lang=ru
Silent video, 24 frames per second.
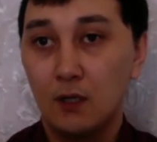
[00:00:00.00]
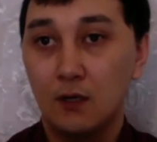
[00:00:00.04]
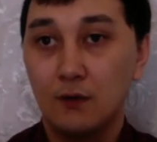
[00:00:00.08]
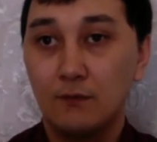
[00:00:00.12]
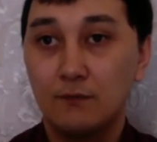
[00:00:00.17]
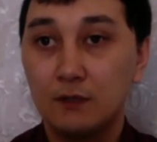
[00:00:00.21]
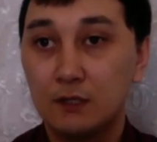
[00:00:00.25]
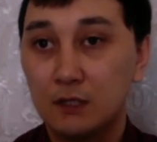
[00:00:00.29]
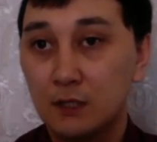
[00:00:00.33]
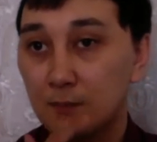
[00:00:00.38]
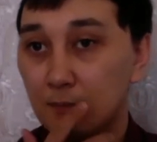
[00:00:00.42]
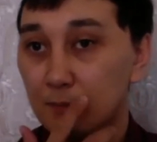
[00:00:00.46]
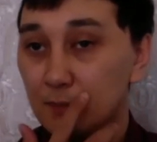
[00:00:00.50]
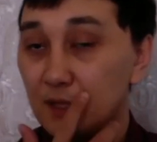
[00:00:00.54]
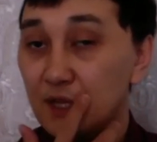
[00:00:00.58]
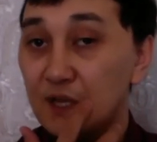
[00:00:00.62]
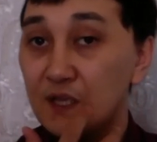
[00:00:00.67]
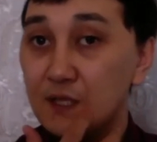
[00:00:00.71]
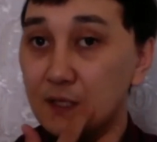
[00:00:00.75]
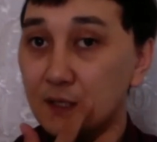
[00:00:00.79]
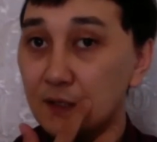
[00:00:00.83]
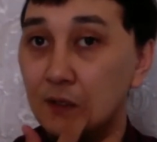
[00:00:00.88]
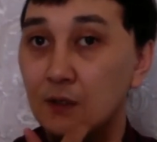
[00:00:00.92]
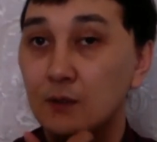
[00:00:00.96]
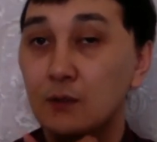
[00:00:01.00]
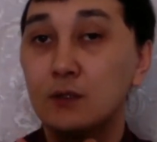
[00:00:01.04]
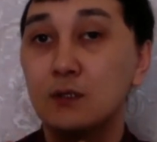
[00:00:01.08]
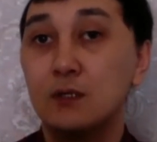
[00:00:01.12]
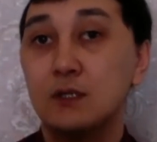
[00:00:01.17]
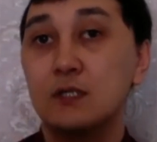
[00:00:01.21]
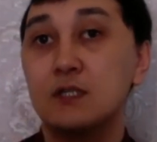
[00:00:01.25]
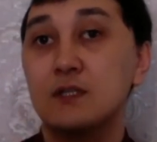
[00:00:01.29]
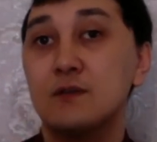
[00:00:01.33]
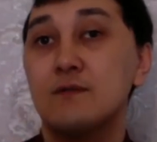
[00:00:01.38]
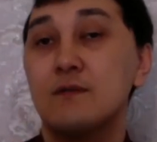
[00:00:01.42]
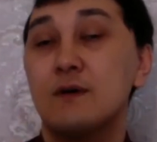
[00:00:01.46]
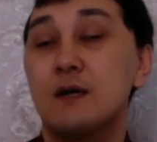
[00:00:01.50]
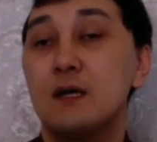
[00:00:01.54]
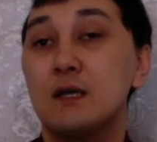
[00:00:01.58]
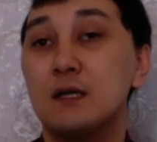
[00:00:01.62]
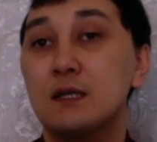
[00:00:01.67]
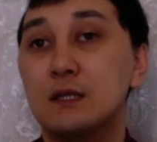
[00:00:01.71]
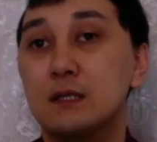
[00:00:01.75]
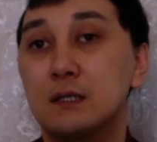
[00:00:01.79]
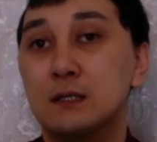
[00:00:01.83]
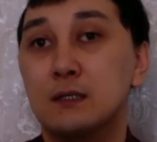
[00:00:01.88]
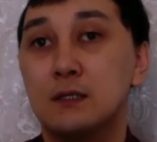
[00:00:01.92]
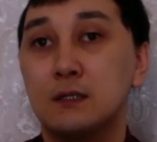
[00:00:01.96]
В этом плане он
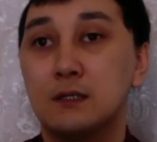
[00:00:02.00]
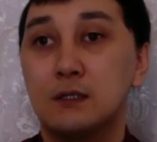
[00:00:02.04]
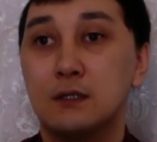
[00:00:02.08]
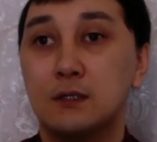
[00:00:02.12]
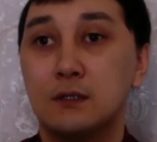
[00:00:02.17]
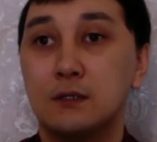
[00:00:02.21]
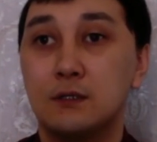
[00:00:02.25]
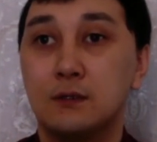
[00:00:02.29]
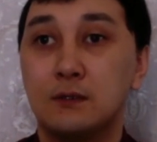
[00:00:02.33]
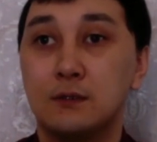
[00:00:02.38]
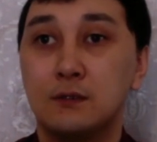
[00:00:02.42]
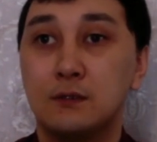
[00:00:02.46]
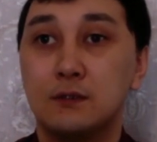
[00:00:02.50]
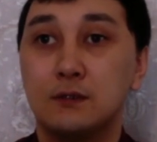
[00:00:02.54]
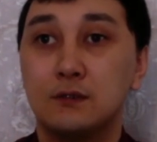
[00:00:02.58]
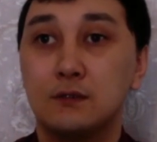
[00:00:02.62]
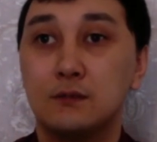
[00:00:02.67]
развивает э,